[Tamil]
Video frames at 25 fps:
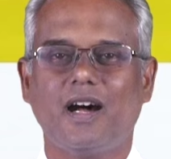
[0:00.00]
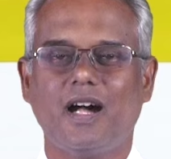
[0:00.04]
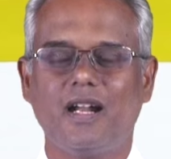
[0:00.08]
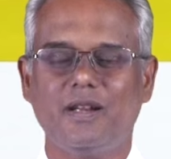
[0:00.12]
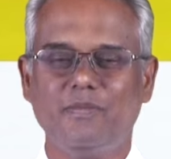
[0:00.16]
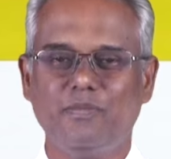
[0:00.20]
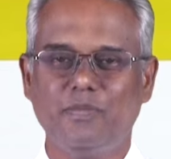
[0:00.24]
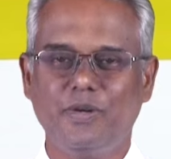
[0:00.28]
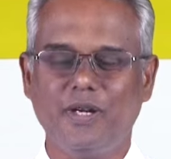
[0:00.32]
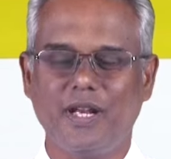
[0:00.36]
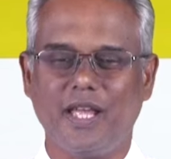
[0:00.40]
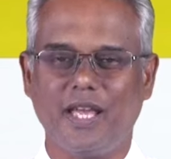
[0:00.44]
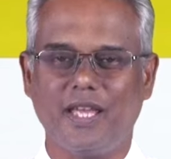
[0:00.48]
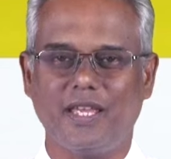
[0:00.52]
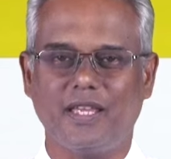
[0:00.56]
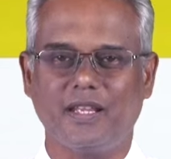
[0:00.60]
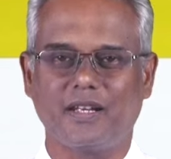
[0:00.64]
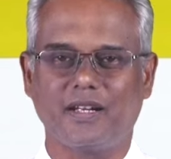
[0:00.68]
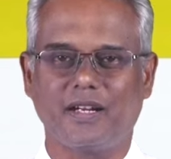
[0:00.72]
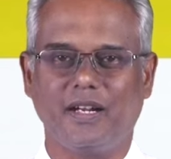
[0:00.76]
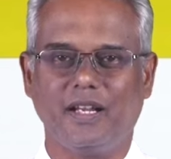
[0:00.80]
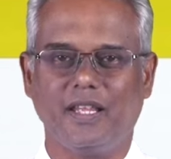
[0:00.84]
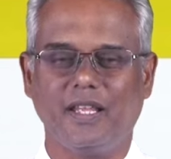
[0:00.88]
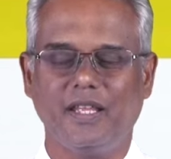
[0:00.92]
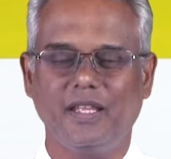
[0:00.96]
அன்பு
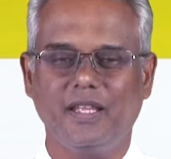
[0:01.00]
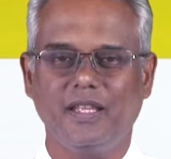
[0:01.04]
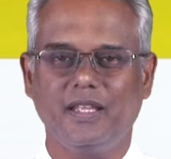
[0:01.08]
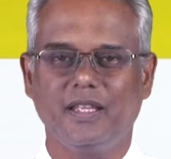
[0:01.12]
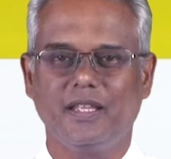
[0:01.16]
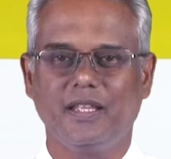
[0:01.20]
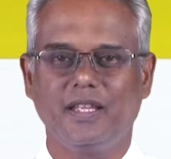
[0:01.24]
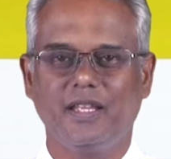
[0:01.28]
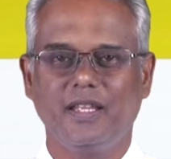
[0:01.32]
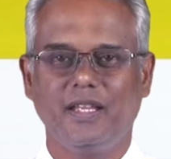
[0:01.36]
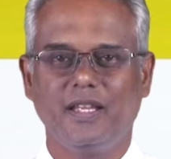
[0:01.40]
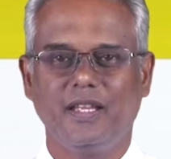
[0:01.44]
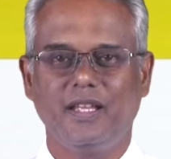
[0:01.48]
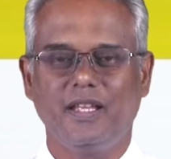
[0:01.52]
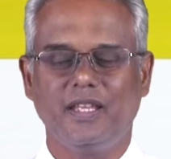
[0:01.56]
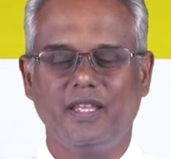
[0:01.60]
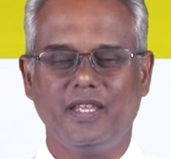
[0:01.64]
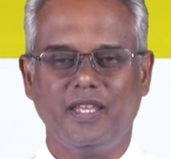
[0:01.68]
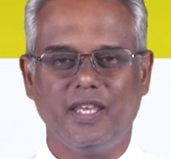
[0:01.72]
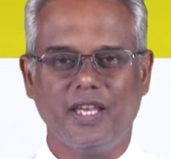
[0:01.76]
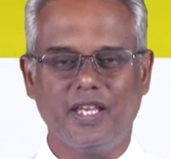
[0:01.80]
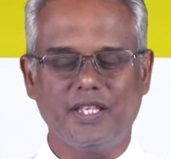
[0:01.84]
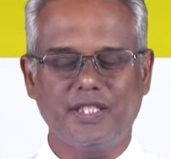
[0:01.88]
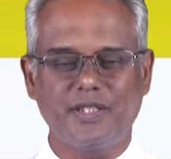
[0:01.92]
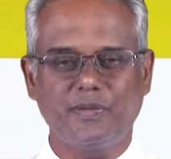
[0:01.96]
நேயர்களே
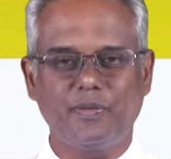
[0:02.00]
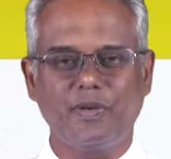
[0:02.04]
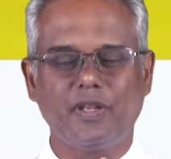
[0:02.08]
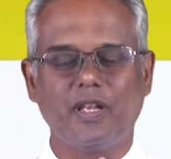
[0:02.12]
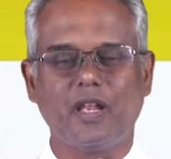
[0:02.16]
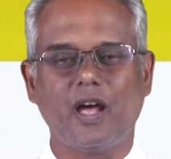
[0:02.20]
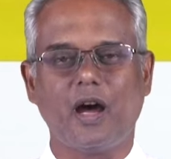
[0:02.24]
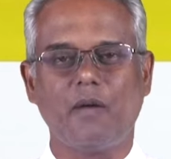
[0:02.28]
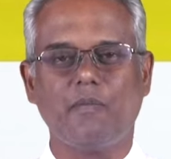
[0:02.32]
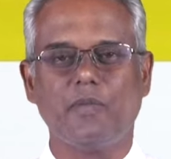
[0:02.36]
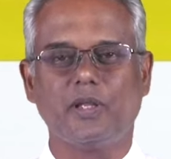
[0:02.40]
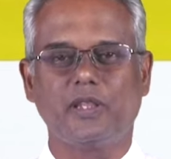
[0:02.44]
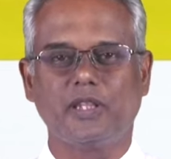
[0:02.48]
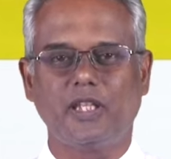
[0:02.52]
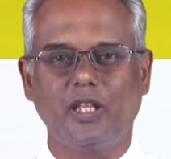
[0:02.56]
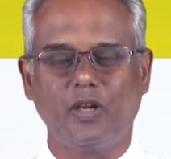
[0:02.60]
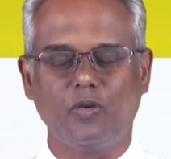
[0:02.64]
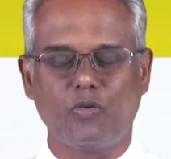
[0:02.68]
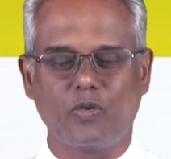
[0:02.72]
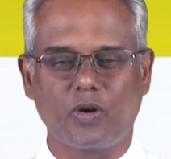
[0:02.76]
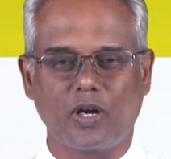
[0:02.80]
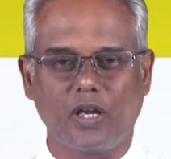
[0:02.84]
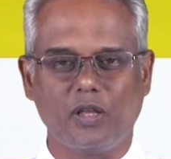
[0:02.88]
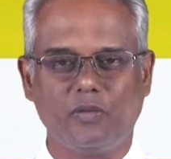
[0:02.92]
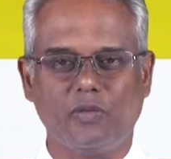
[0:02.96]
இயேசுவை
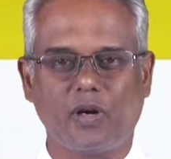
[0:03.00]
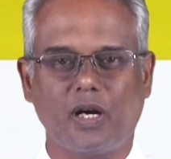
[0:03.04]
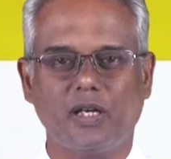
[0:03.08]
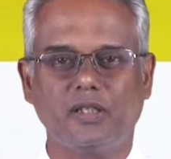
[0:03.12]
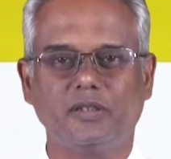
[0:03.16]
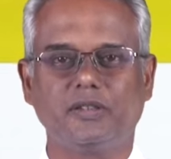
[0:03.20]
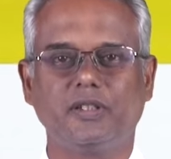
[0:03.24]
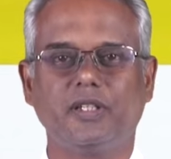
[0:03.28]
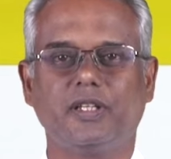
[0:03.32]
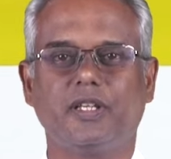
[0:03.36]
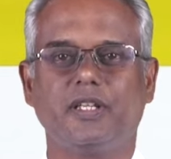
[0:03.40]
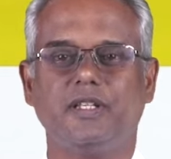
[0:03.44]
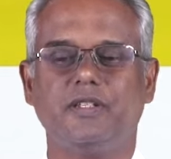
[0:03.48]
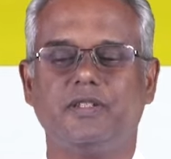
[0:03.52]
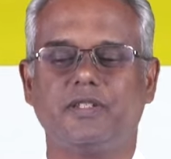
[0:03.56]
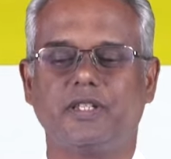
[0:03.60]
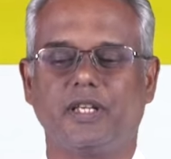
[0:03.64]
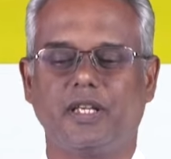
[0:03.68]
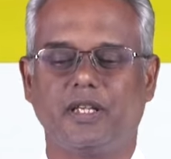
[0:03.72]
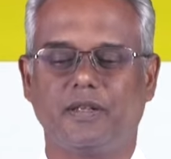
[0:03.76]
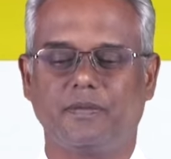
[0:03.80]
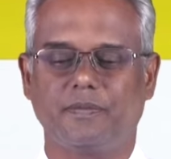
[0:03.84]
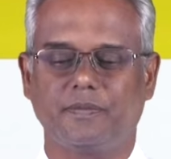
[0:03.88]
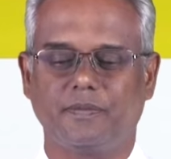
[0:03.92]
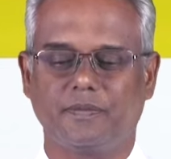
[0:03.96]
நாமத்தில் உங்களை
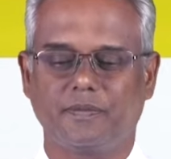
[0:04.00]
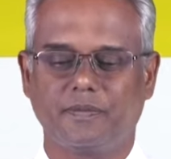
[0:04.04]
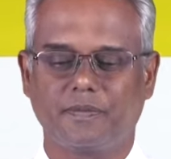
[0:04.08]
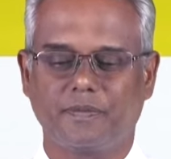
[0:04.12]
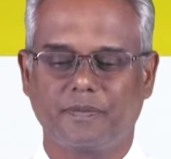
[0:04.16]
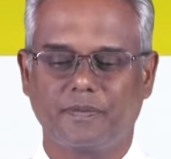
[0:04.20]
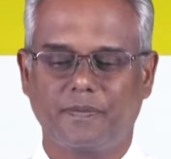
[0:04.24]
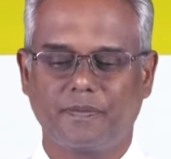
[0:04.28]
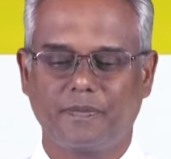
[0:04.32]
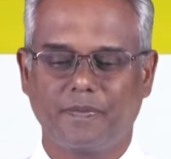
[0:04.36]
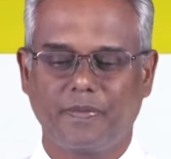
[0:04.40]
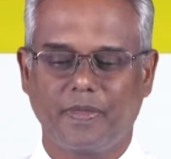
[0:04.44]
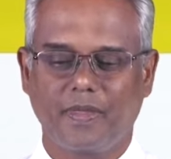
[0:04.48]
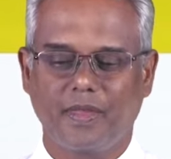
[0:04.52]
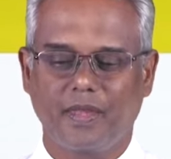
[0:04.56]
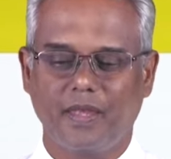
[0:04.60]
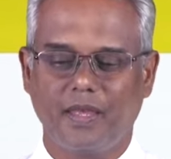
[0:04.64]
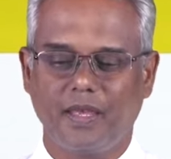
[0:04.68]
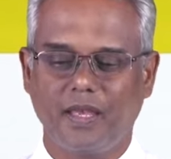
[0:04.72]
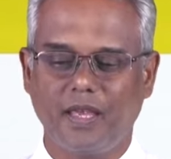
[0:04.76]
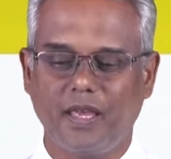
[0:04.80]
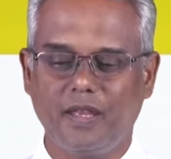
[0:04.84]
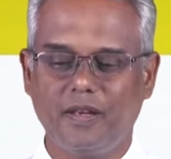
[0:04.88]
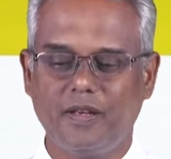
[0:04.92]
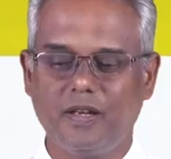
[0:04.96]
வாழ்த்துகின்றேன்
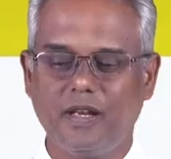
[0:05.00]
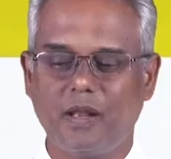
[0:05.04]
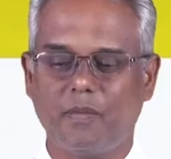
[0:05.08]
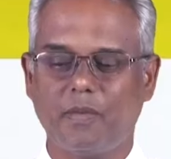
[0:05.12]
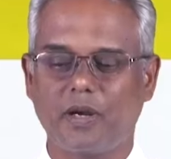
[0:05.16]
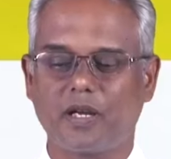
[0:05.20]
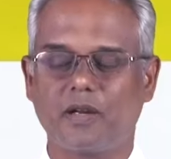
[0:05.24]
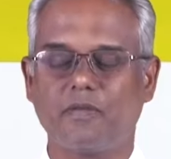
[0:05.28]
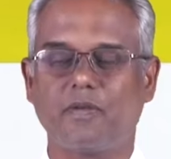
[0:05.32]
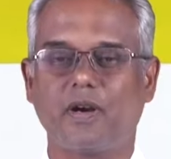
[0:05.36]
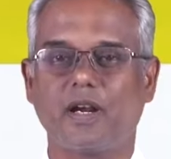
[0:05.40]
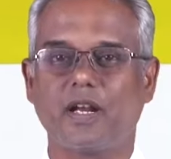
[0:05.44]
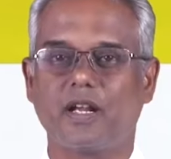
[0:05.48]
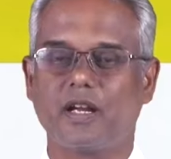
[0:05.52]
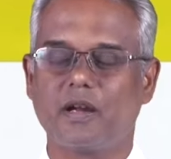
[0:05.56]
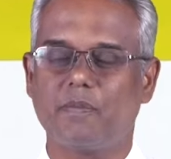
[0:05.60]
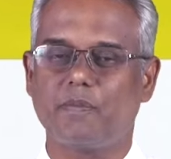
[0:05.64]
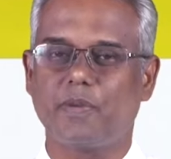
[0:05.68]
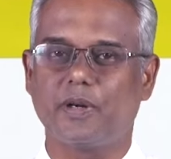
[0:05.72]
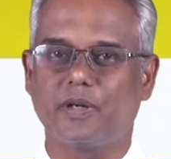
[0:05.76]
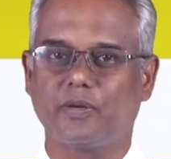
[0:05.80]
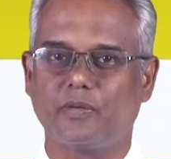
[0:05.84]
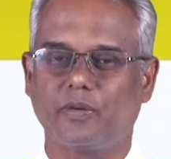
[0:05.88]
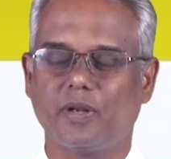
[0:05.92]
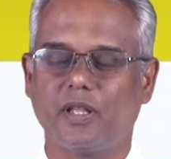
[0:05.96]
இன்று நமக்கு
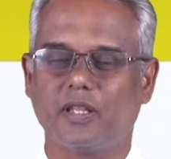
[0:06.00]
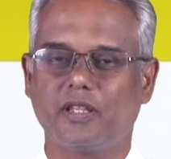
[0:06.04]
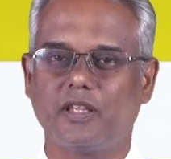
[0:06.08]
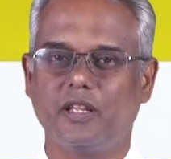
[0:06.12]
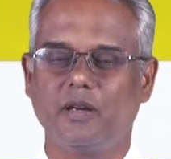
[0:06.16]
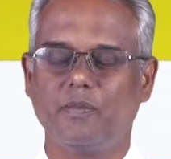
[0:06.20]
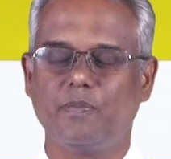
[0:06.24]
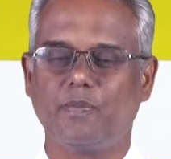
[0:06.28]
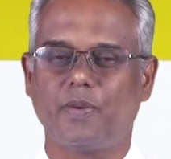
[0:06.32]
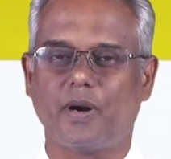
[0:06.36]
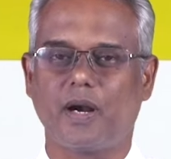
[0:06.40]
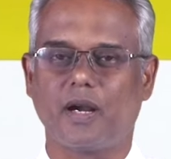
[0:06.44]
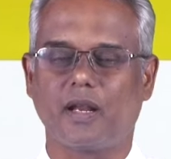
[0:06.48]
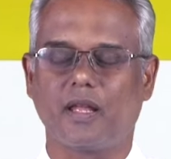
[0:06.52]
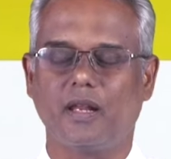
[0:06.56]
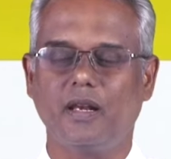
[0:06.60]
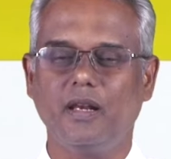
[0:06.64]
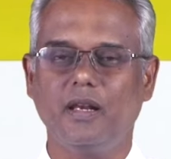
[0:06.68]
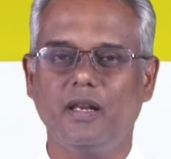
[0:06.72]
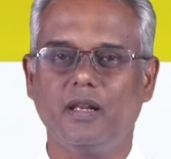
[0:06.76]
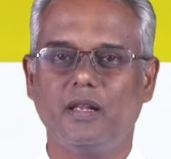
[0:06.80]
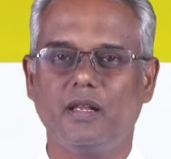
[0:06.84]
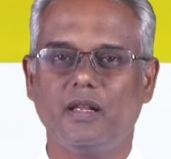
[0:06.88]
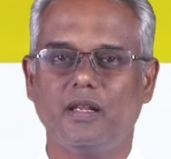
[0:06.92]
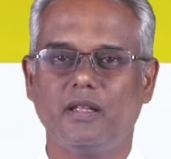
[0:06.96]
வழங்கப்பட்டுள்ள
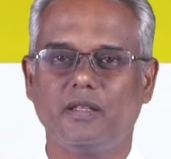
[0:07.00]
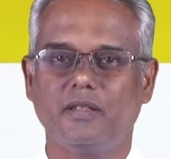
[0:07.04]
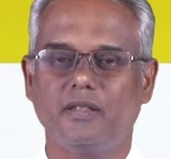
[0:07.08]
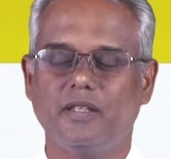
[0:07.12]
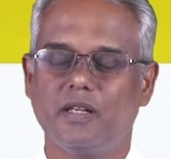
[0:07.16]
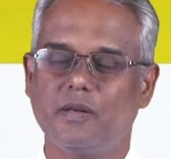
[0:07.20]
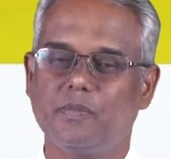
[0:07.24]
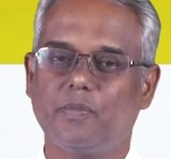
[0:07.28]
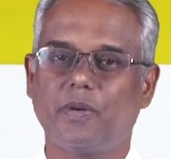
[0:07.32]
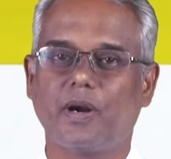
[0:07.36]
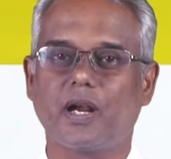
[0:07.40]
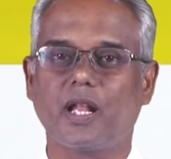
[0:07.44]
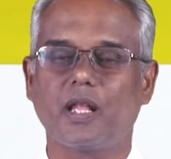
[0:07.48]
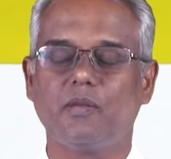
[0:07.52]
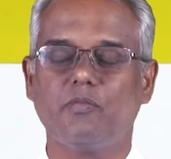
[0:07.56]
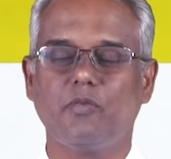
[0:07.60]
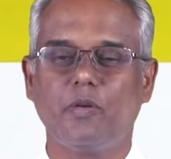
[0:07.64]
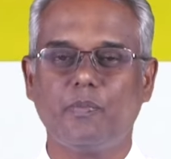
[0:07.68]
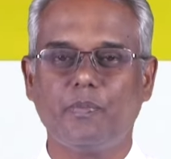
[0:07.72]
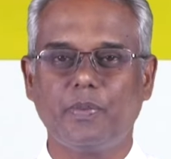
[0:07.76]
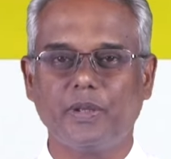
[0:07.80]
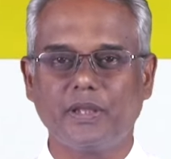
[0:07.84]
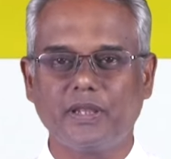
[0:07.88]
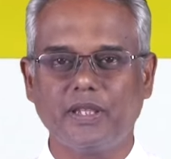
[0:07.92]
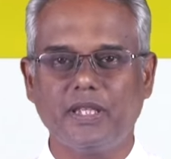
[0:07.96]
திருப்பாடல் திருப்பாடல்
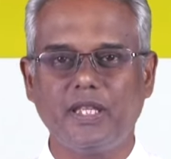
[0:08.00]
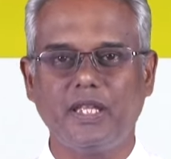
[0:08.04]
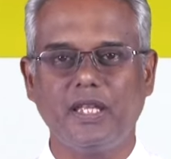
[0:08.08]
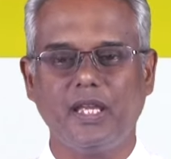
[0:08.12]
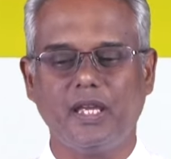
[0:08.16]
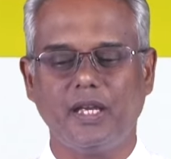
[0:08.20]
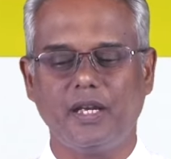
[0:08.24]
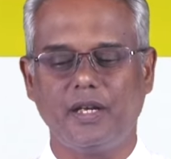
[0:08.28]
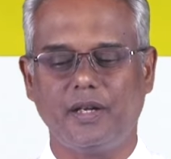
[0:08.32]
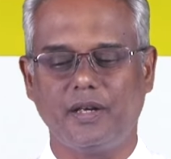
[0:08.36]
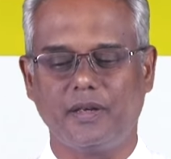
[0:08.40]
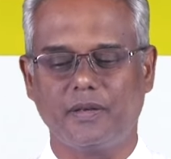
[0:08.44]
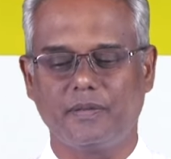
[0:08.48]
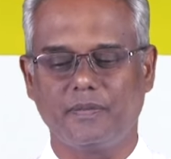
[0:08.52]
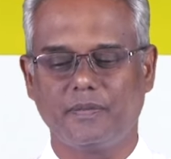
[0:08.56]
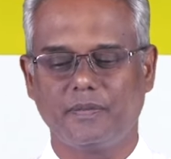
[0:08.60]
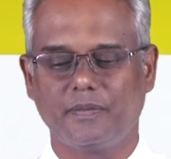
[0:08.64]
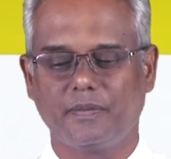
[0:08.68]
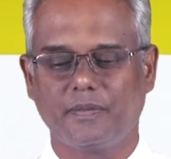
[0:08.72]
முப்பத்தி ஏழு